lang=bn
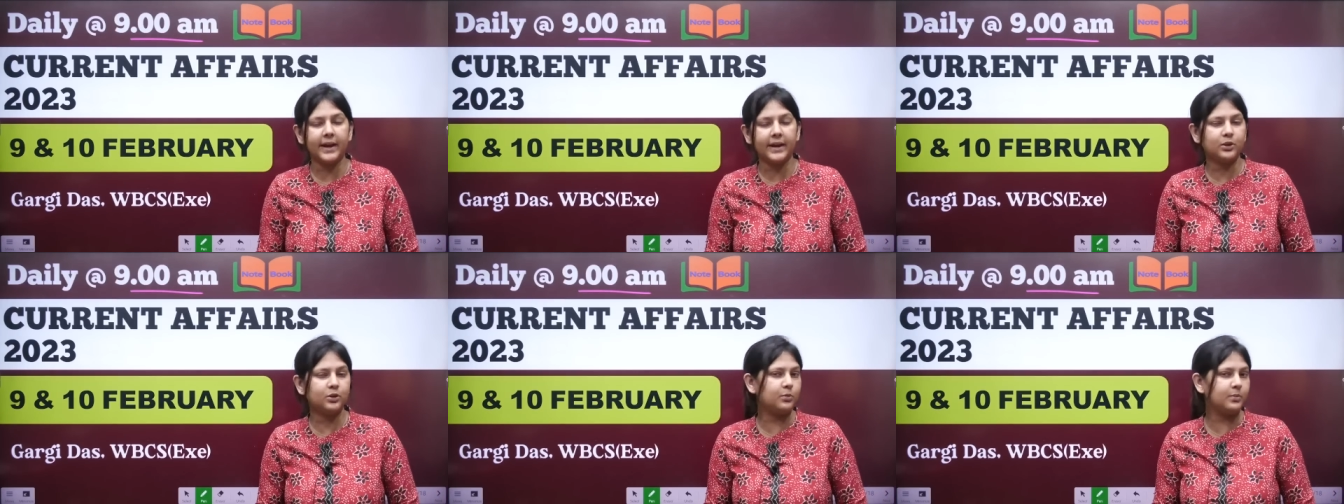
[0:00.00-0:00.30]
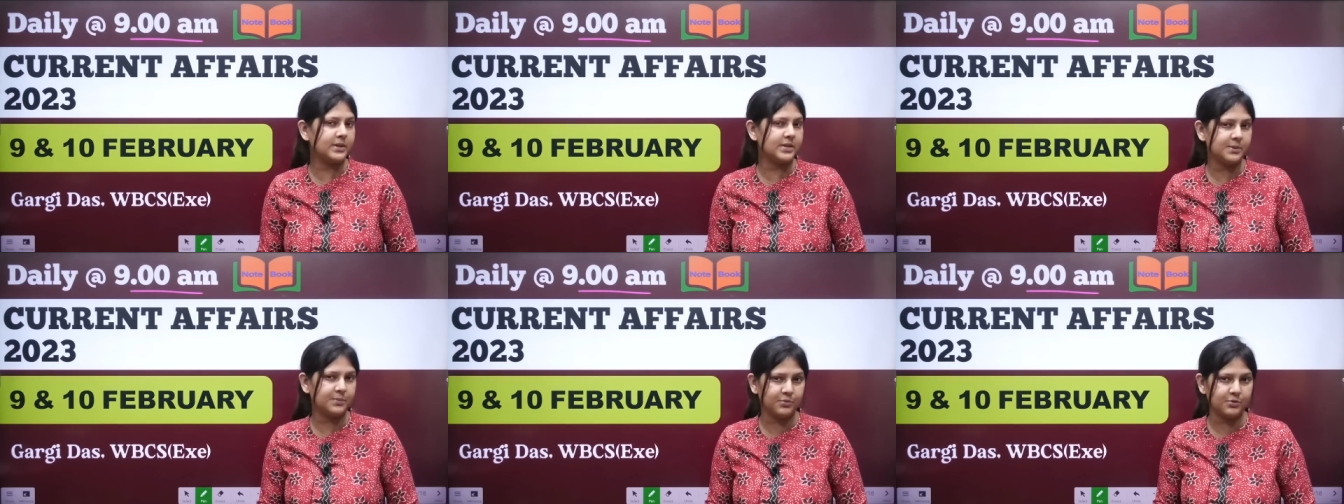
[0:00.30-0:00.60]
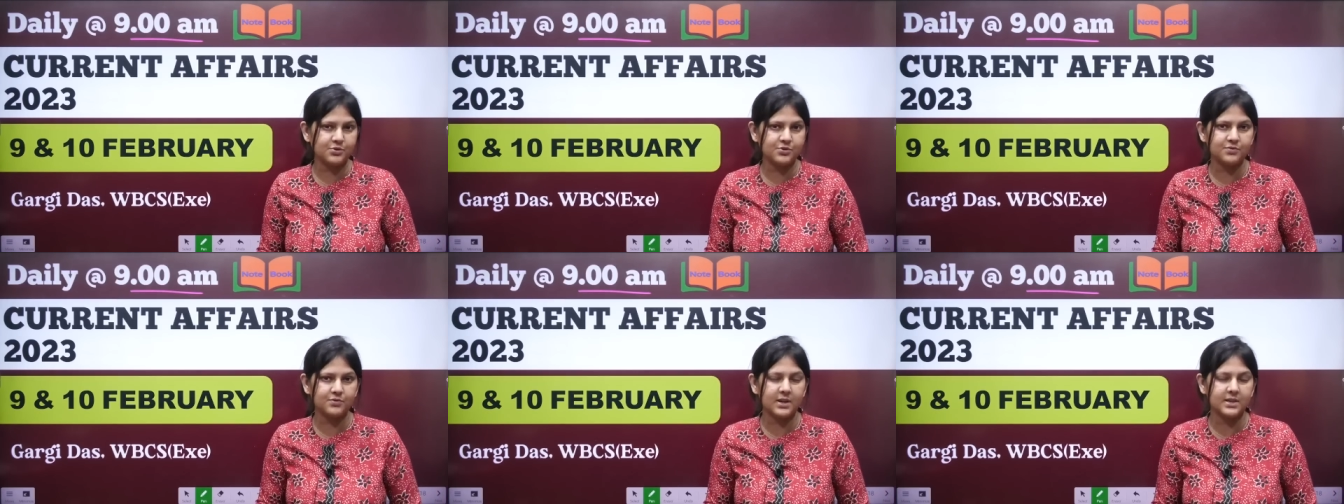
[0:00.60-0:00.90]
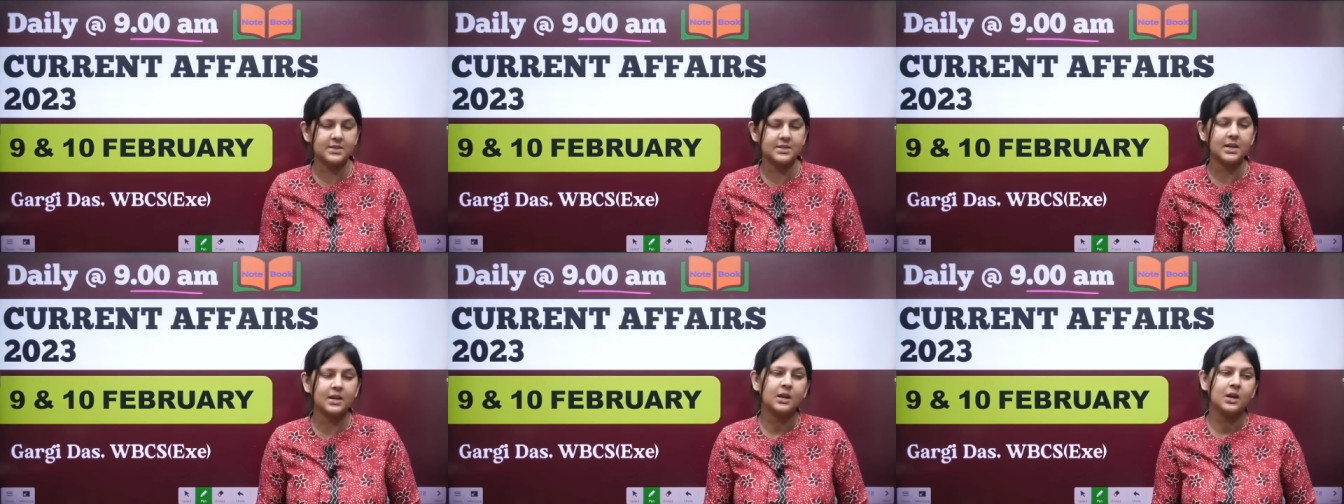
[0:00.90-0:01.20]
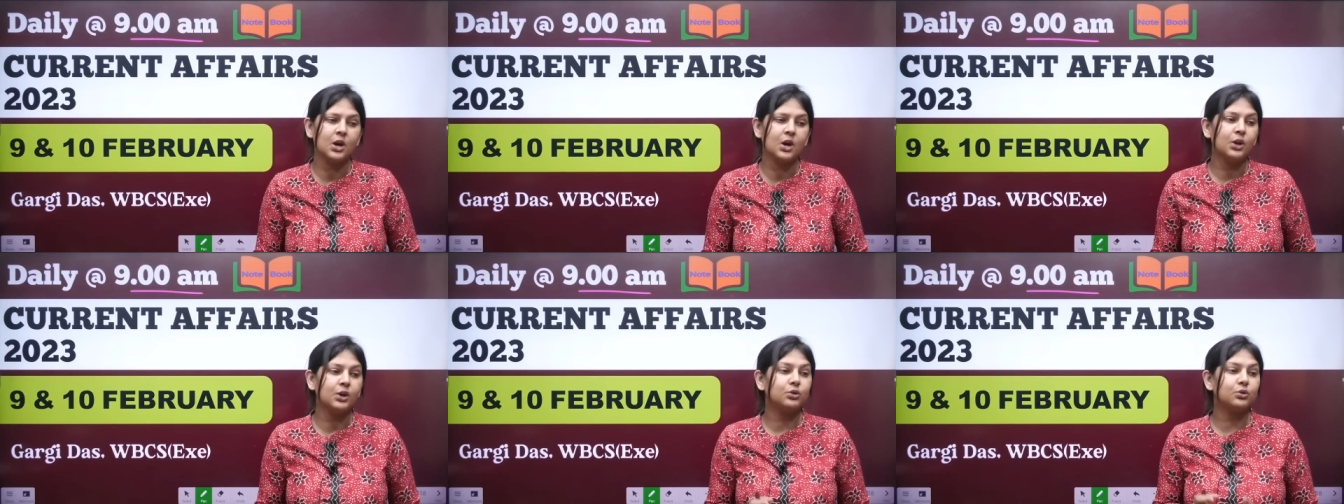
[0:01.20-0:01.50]
একটু বেশি প্রশ্ন আছে
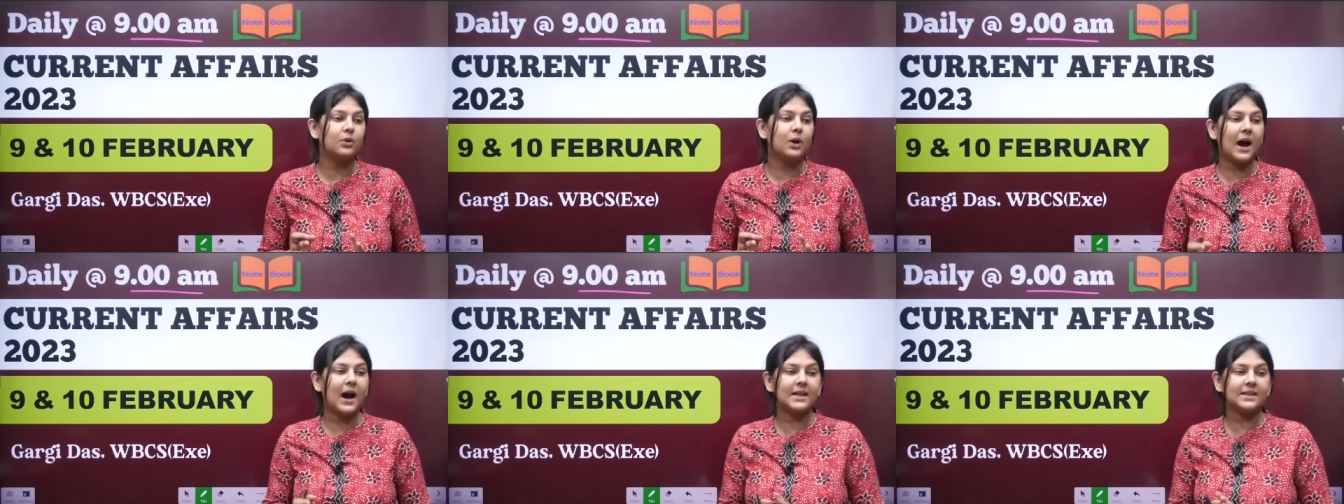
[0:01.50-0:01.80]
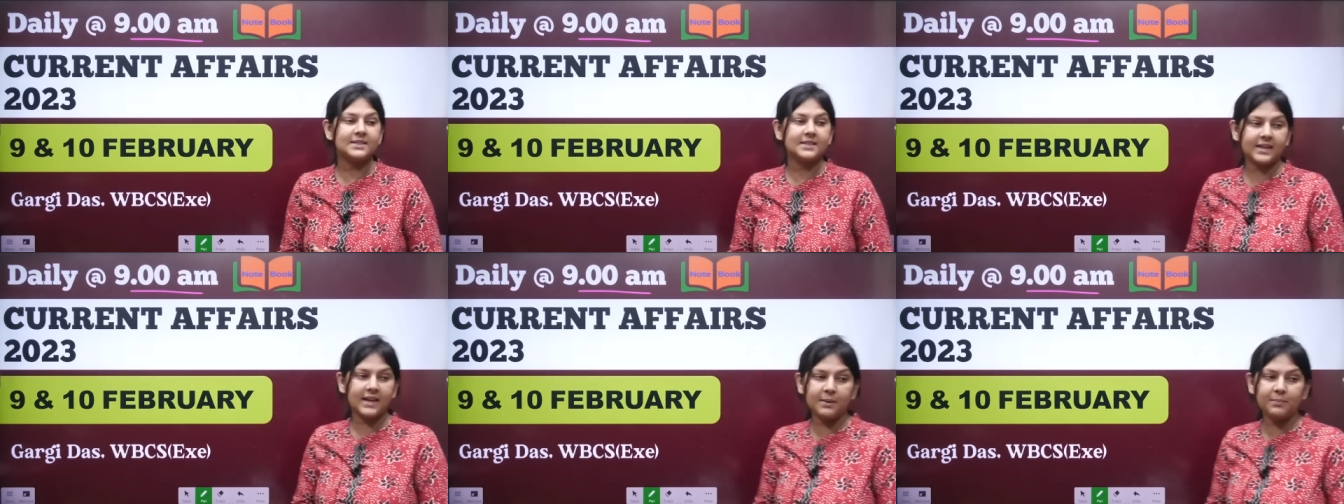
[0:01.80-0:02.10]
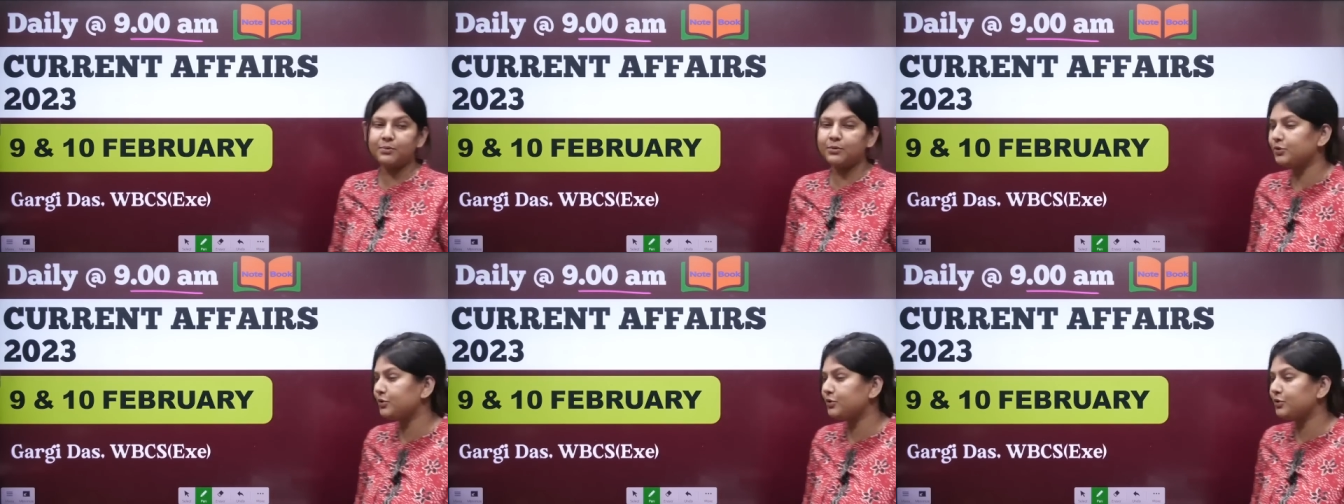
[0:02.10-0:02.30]
তো আজকের